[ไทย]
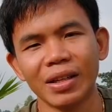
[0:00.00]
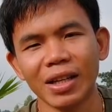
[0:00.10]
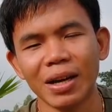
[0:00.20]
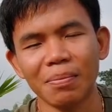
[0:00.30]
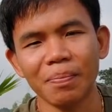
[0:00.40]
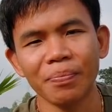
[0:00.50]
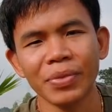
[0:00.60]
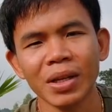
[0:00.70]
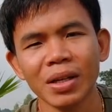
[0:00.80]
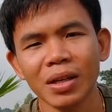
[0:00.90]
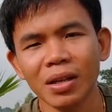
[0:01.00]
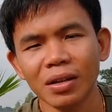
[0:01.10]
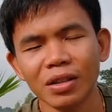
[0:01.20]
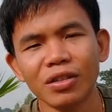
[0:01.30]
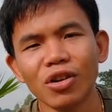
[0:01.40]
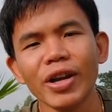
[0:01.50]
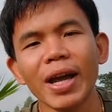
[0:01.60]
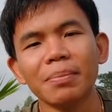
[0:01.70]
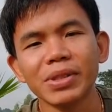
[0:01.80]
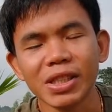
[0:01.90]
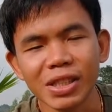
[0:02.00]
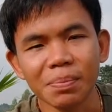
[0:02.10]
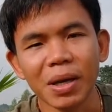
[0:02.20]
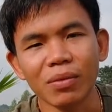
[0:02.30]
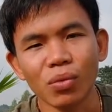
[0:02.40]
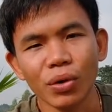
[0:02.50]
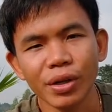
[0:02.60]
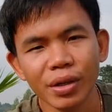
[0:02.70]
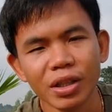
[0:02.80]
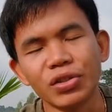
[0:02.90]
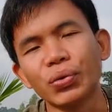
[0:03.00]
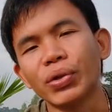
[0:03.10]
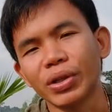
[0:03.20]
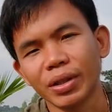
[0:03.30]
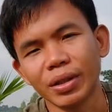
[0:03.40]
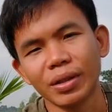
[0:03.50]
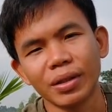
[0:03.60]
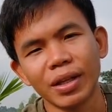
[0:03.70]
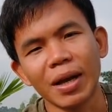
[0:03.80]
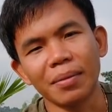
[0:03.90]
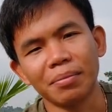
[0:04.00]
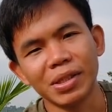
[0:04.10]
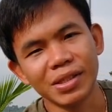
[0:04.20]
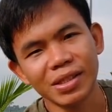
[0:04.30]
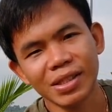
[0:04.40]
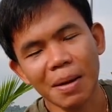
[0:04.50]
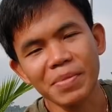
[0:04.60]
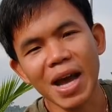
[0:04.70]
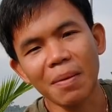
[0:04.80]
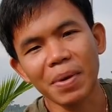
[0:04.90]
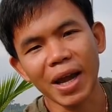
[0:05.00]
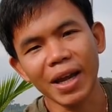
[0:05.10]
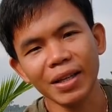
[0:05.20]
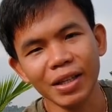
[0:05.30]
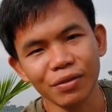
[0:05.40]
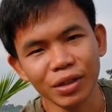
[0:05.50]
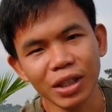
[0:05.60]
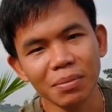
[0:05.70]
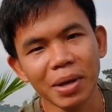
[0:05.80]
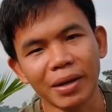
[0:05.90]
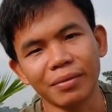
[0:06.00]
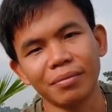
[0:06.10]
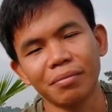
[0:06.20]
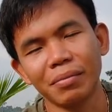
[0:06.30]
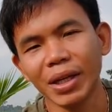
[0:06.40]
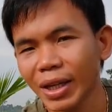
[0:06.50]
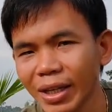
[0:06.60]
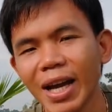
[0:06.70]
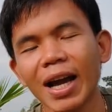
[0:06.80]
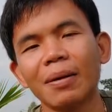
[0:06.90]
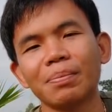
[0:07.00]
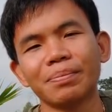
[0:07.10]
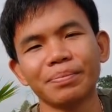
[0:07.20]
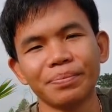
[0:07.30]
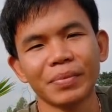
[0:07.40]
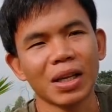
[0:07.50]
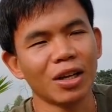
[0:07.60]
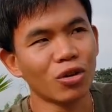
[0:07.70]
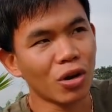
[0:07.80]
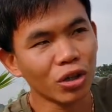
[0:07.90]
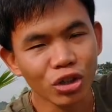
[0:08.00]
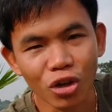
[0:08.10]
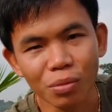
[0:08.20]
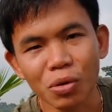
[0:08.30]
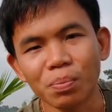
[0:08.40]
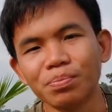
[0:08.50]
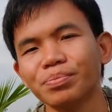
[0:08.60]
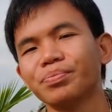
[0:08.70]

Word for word: นะครับ 100 แอมป์ 48 โวลต์1 ชุดเนี่ยมี 3 อย่างแผง อินเวอร์เตอร์แบตมีแค่นี้ครับแล้วเราก็ต่อระบบ